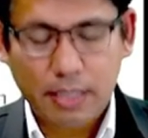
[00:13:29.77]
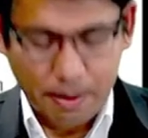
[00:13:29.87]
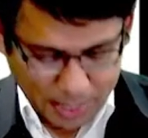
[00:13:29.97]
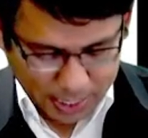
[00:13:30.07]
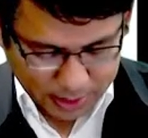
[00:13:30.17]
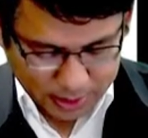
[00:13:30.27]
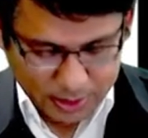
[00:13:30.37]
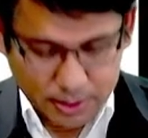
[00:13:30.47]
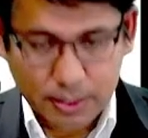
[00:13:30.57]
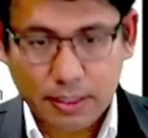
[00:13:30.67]
ถ้าเป็น
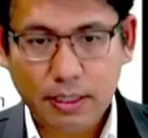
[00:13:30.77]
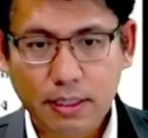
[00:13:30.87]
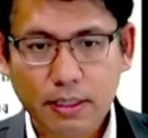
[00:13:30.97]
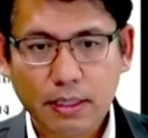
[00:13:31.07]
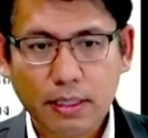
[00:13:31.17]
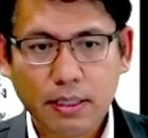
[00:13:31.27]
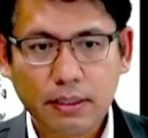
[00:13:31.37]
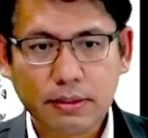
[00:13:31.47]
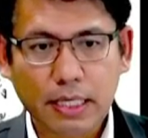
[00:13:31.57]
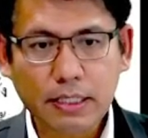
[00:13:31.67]

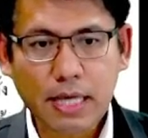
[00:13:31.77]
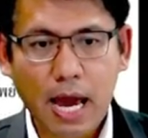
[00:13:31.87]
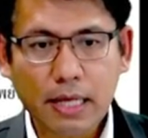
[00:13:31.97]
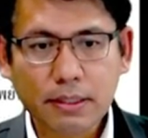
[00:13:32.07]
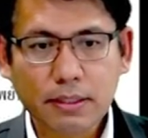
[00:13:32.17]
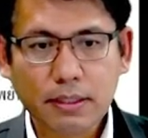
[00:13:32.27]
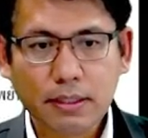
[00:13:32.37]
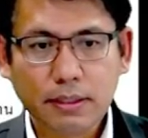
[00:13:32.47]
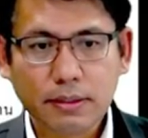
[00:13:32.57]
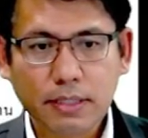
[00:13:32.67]
สัญ
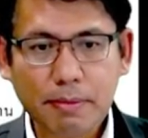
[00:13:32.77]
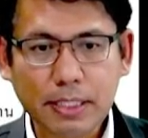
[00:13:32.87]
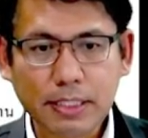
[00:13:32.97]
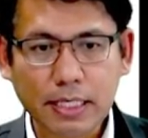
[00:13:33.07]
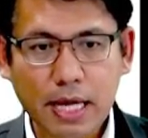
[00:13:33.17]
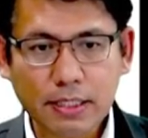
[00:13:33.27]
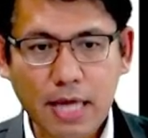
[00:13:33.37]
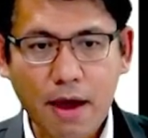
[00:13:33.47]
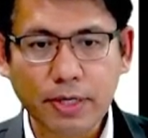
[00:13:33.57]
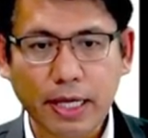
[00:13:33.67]
ญา
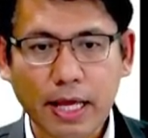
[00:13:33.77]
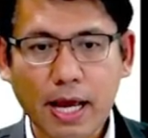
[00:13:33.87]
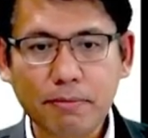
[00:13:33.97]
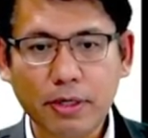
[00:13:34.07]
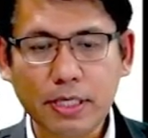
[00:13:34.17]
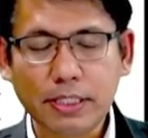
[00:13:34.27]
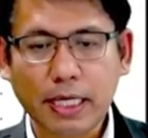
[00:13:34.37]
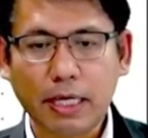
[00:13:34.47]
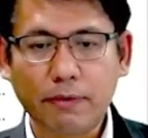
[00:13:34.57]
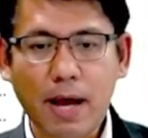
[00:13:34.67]
เช่าเนี่ยนะครับเราจะ
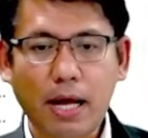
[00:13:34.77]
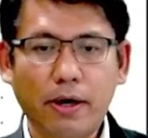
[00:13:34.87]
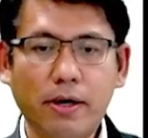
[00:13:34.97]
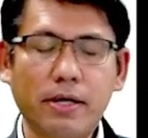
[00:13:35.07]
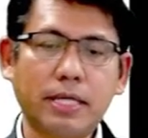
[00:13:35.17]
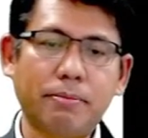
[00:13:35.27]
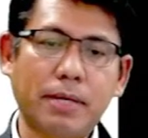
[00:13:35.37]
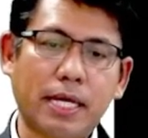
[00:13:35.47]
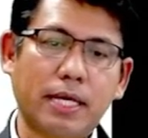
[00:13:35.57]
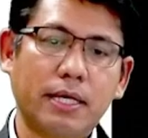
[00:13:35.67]
สังเกตว่าเขาก็จะ
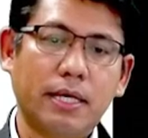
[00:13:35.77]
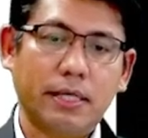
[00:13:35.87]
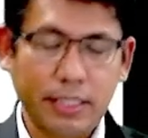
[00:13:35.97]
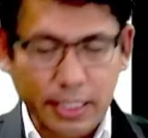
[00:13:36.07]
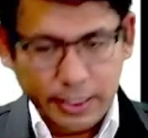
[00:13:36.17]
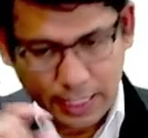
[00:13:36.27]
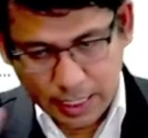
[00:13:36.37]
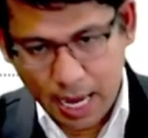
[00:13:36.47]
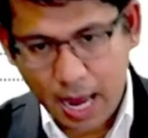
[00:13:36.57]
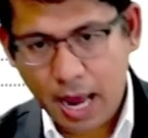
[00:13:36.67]
มีชื่อสั
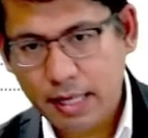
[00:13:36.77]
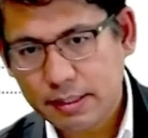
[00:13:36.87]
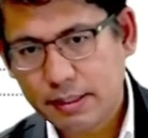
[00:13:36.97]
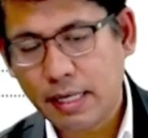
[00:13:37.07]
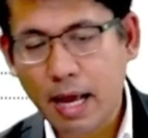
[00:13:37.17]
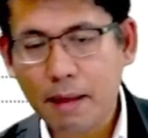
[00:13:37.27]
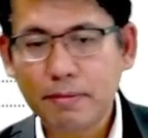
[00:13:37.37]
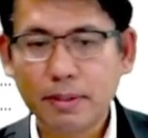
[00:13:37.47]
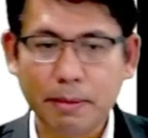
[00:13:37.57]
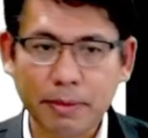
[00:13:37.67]
ญญานะครับ
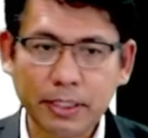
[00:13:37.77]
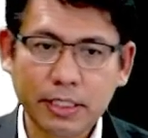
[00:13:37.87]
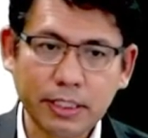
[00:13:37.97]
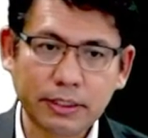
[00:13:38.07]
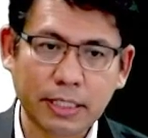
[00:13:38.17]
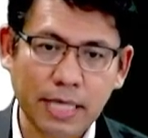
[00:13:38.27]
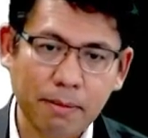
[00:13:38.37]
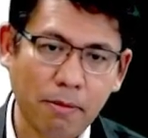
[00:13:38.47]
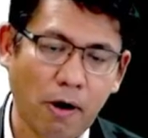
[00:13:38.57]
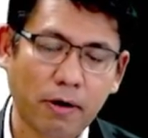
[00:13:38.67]
จะมีชื่อสัญญา
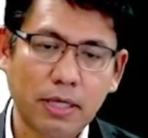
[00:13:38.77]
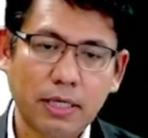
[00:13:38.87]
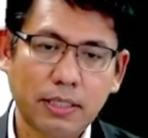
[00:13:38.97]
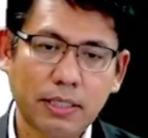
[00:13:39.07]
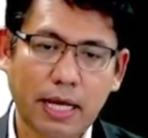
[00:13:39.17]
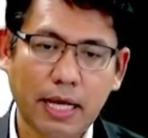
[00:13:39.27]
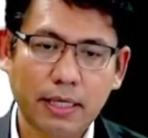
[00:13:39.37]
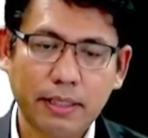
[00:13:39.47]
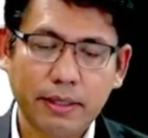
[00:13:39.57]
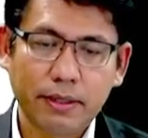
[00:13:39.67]
บอกนะ
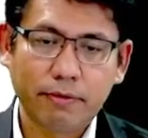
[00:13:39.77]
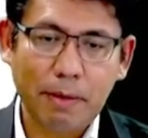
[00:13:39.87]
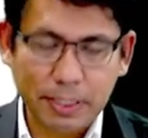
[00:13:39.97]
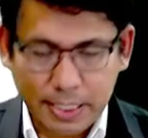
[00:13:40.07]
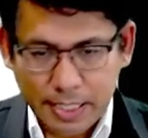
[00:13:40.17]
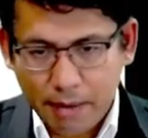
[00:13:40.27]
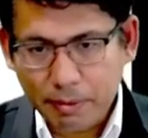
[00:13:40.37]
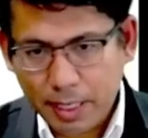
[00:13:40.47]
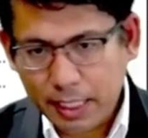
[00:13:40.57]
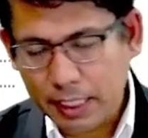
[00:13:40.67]
ว่าเป็นสัญญา
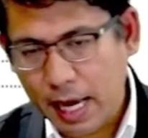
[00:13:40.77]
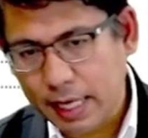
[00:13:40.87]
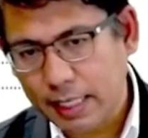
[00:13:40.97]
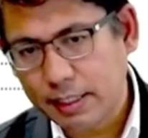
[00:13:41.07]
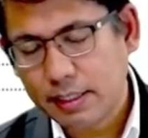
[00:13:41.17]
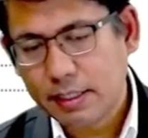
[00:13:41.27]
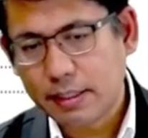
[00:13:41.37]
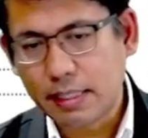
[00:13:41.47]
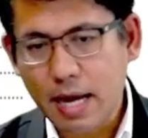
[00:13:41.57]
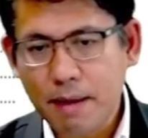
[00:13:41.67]
ประเภทอะไร
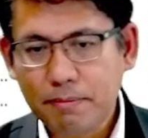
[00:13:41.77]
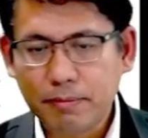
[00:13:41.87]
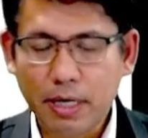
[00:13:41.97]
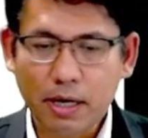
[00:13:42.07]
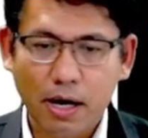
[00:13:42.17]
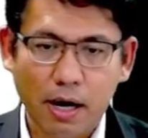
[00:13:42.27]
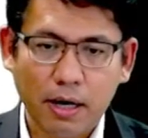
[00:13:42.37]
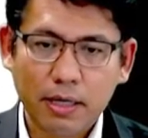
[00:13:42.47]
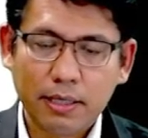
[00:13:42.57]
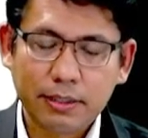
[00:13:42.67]
นะครับแล้วก็
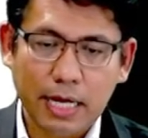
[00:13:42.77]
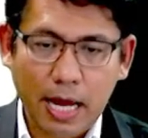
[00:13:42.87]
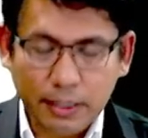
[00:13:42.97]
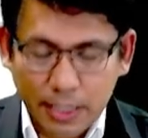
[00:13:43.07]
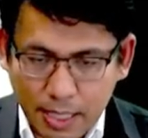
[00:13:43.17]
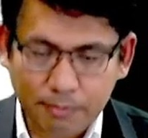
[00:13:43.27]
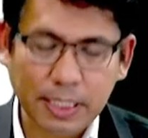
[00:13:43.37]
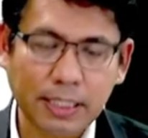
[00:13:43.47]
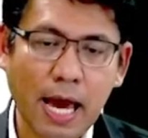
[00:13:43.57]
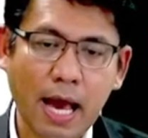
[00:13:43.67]
สถานที่
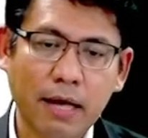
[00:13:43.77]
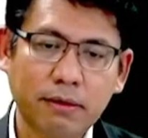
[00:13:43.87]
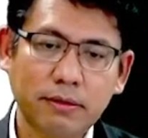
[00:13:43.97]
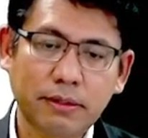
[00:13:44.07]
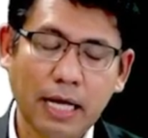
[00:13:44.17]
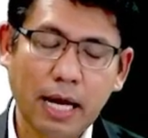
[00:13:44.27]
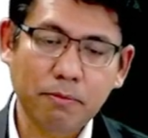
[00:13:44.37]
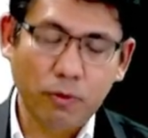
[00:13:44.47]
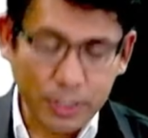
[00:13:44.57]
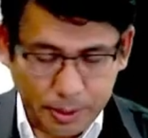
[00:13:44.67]
ทำสัญญานะครั
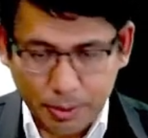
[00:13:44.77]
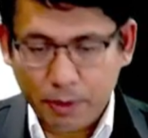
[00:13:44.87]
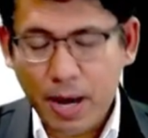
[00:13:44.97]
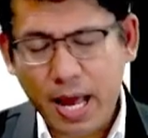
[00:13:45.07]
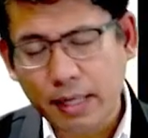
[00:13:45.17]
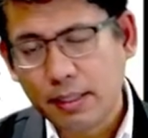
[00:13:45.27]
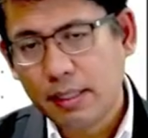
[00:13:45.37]
บควรจะมีว่า